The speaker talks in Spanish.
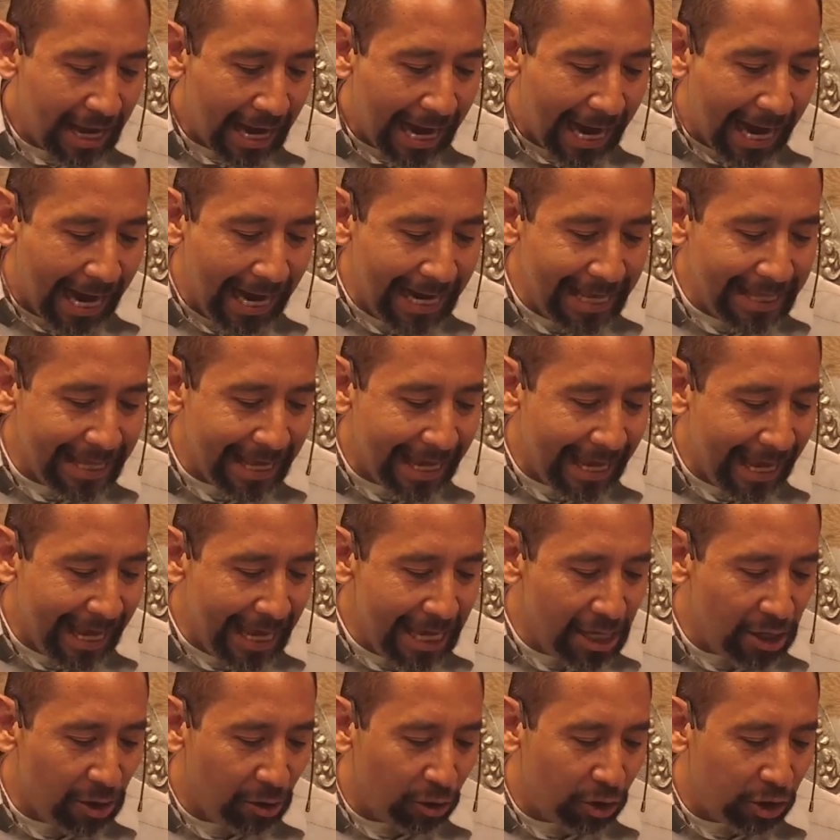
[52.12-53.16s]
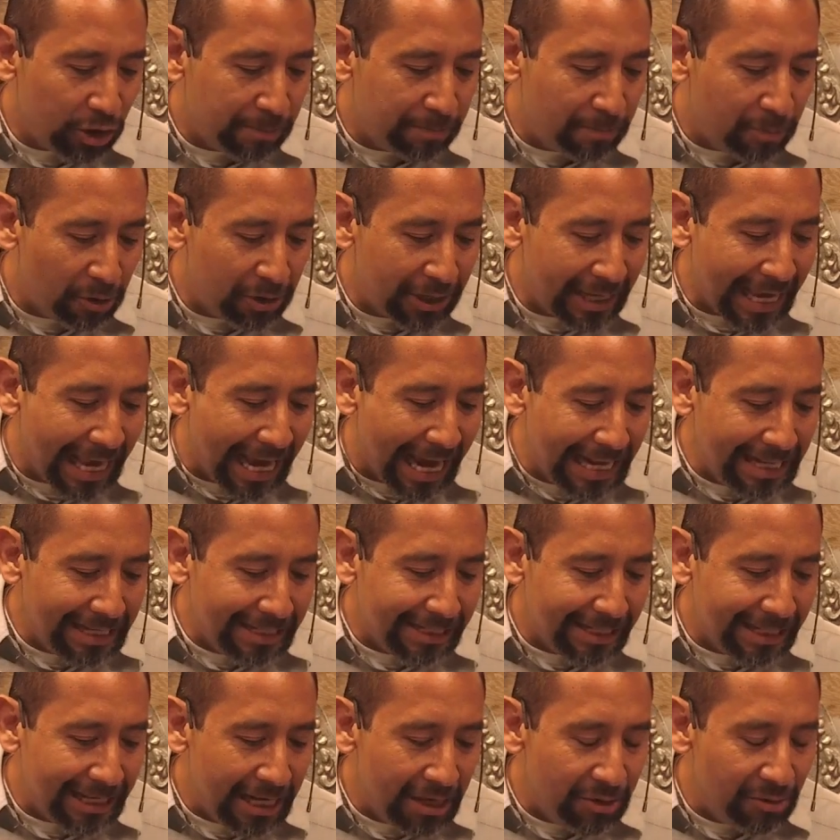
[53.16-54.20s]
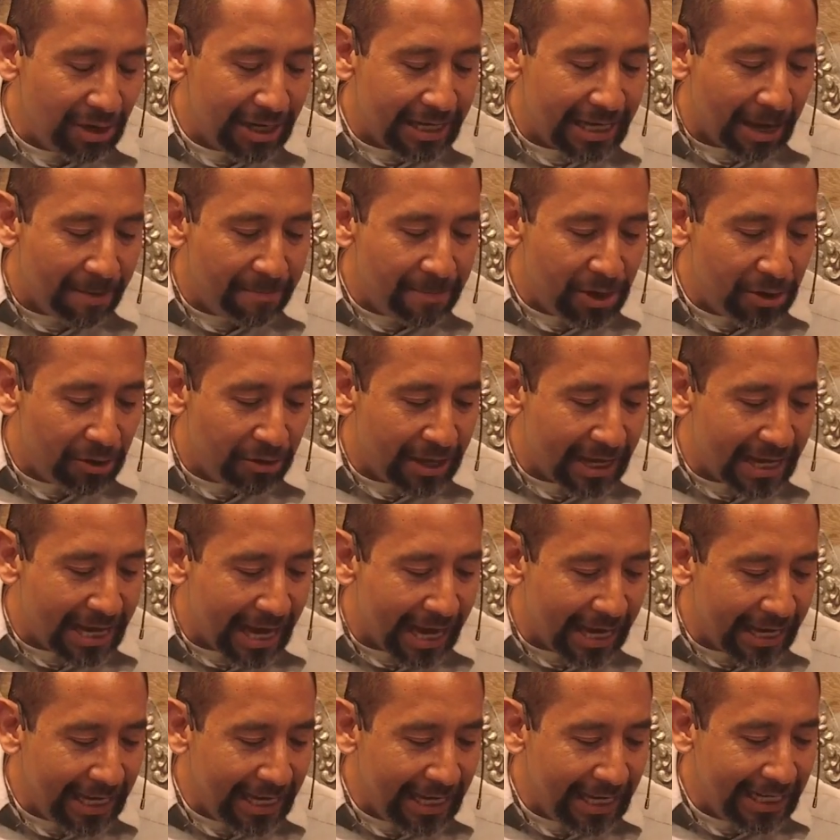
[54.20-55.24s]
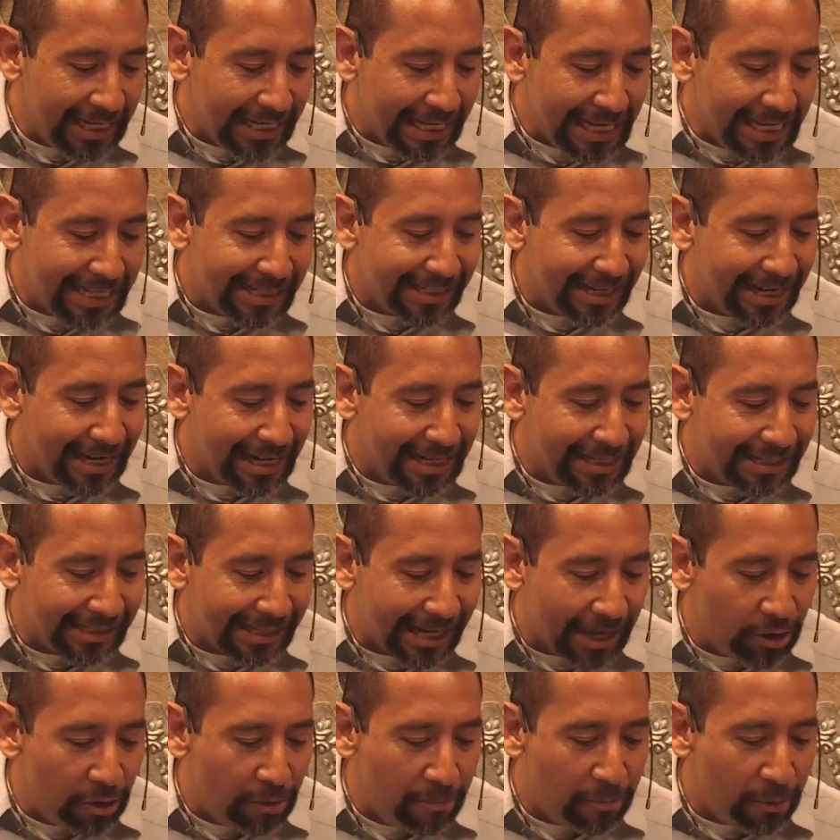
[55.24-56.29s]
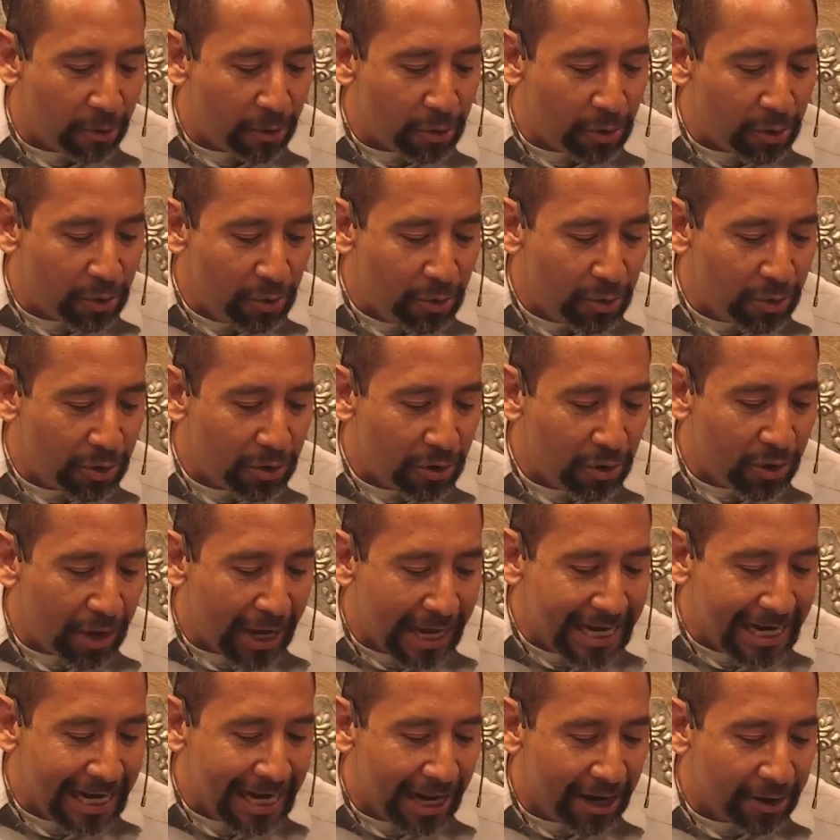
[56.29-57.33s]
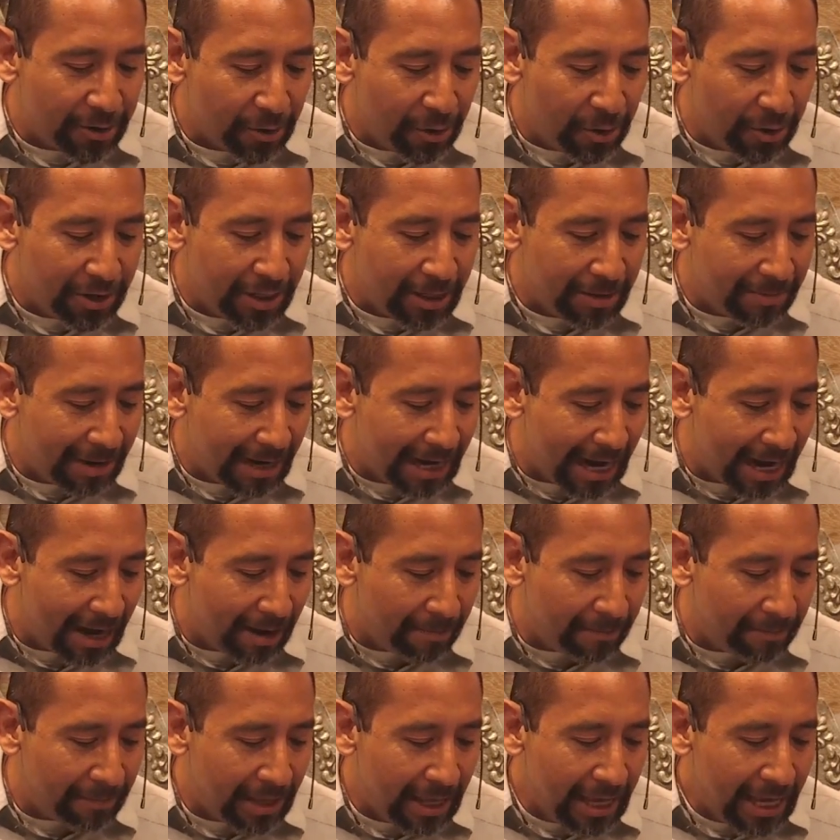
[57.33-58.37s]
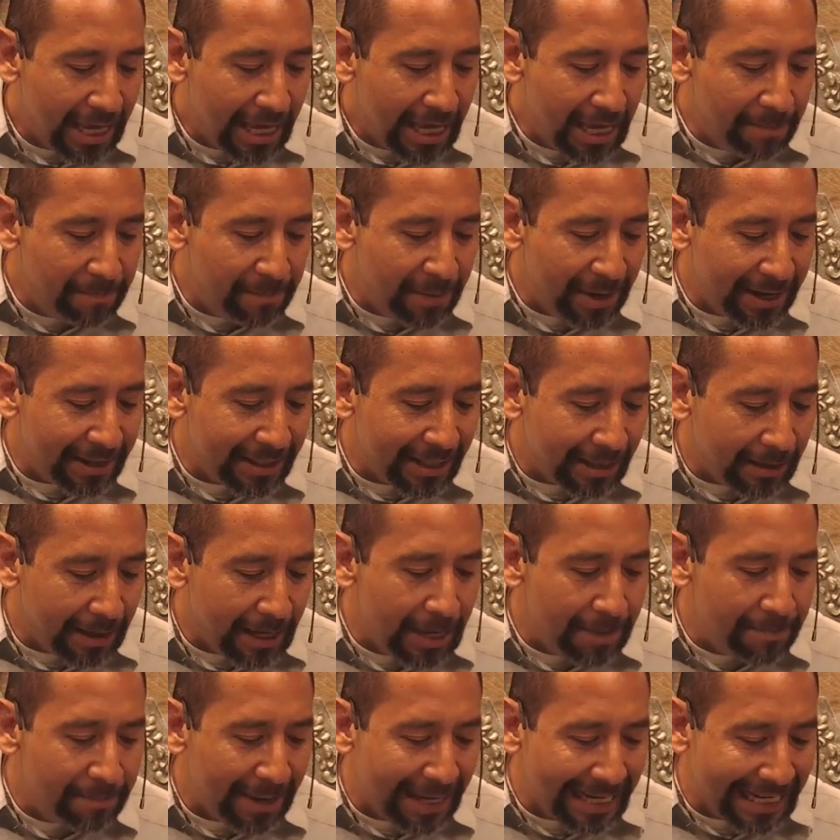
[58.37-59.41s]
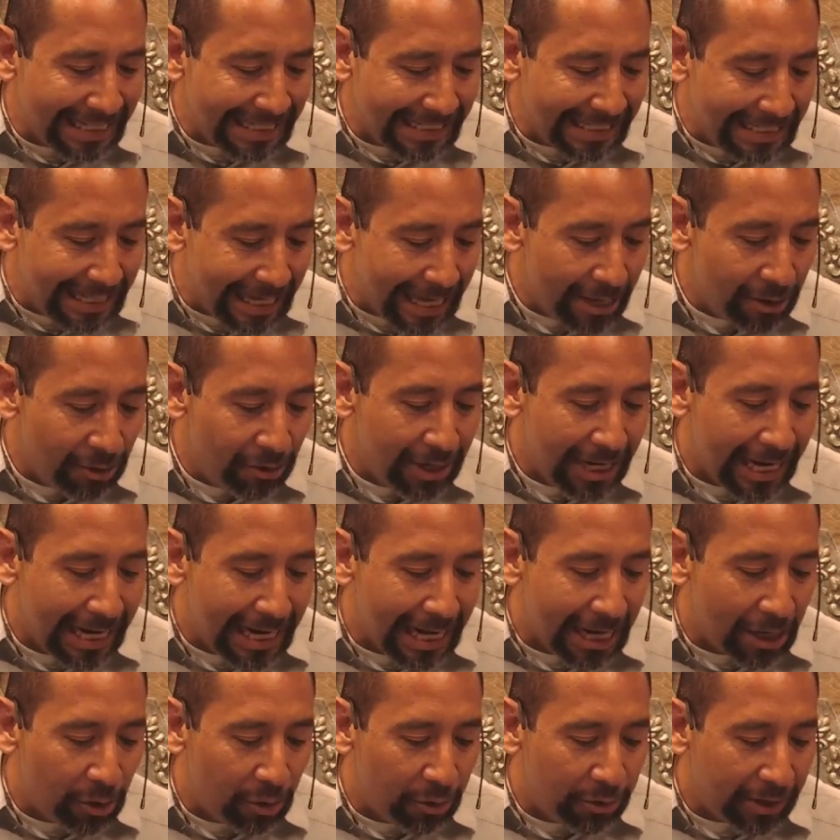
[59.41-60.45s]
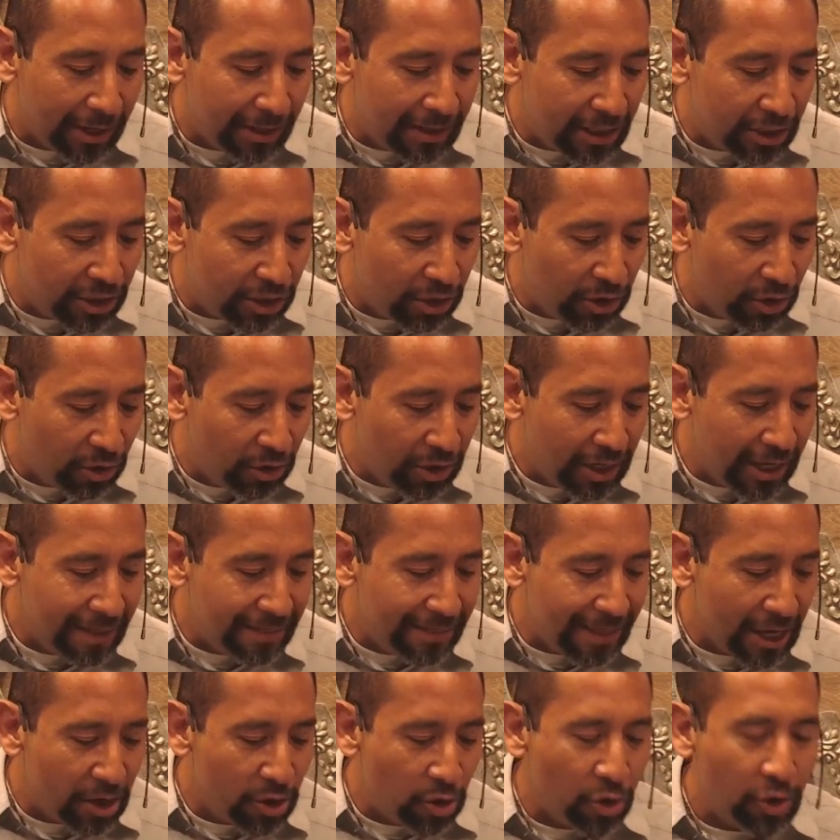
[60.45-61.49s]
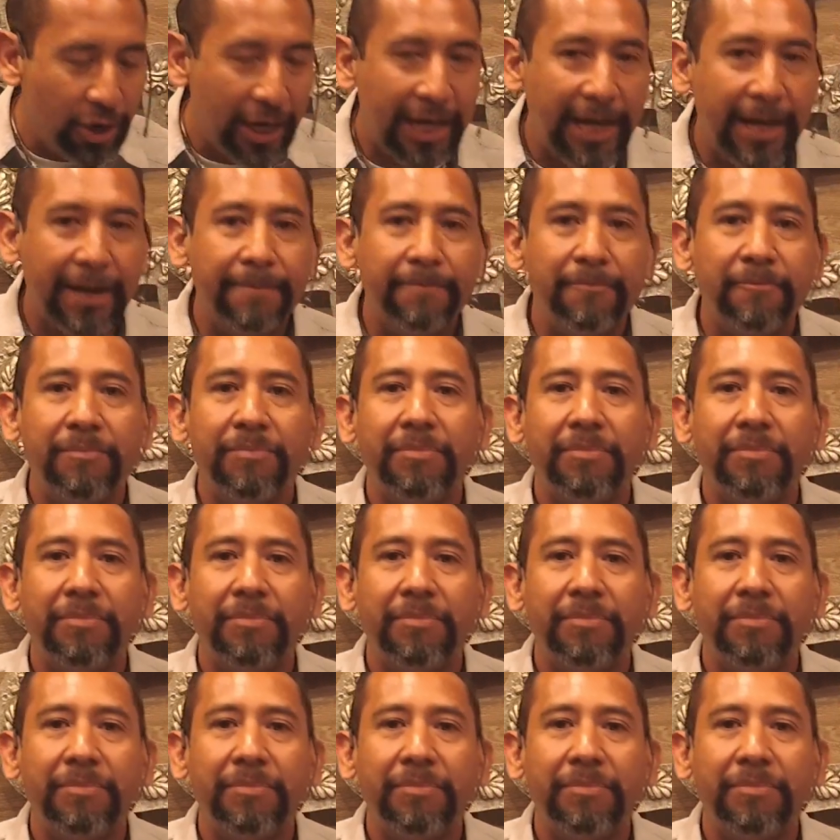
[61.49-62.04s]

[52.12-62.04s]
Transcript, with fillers: Hay de ellos porque han seguido el camino de Caín y se lanzaron por lucro en el error de Balaam y, perecieron en la contradicción de Coré.